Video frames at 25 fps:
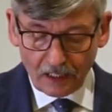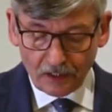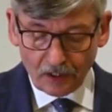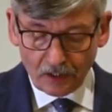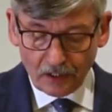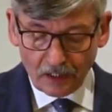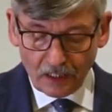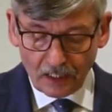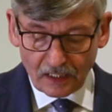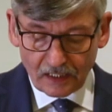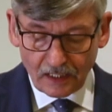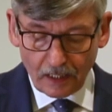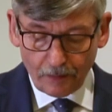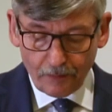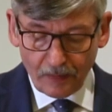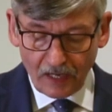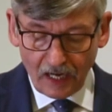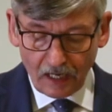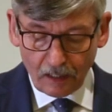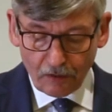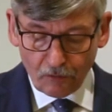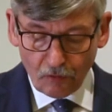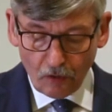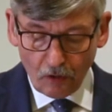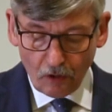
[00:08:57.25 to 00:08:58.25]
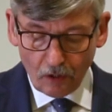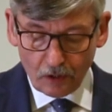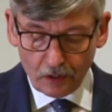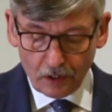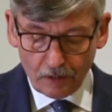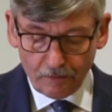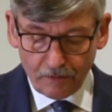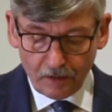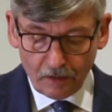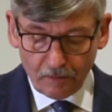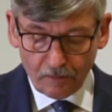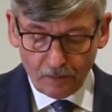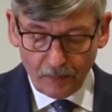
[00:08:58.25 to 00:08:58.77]
ani nie zabrakło
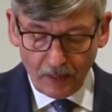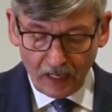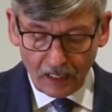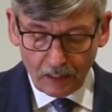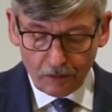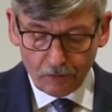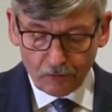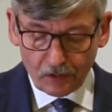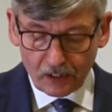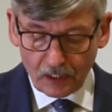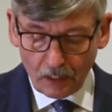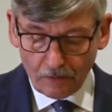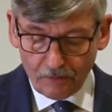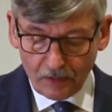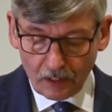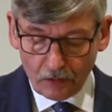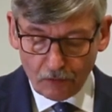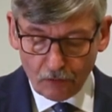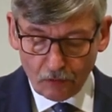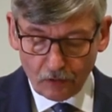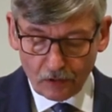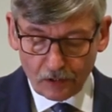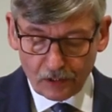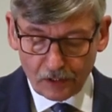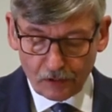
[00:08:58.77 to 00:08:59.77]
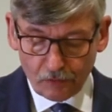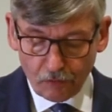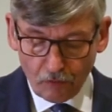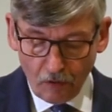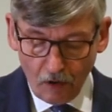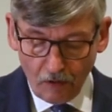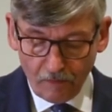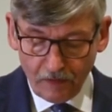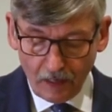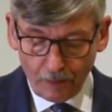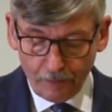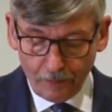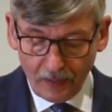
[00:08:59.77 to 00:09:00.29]
oliwy w baryłce według
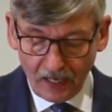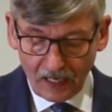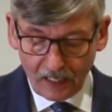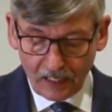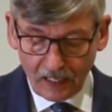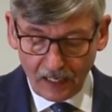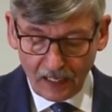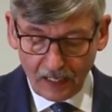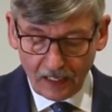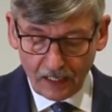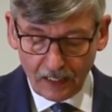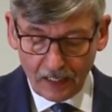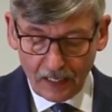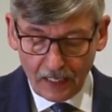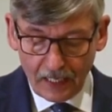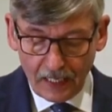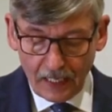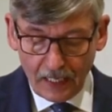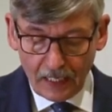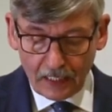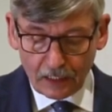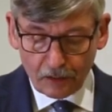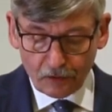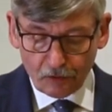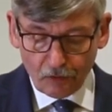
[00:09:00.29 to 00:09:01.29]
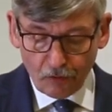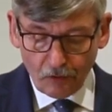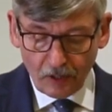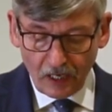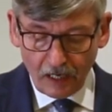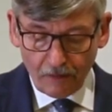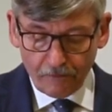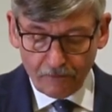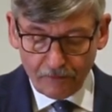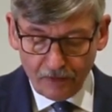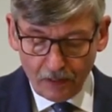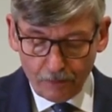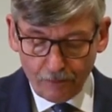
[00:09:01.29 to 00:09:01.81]
słowa Pana,
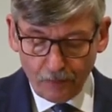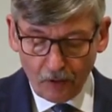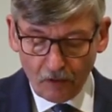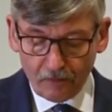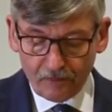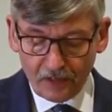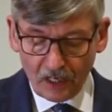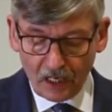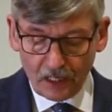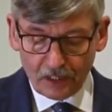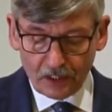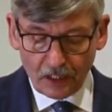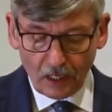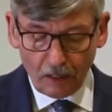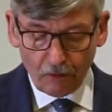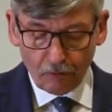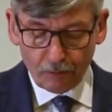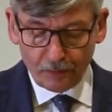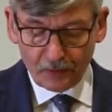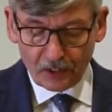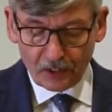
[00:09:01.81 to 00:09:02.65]
które wypowiedział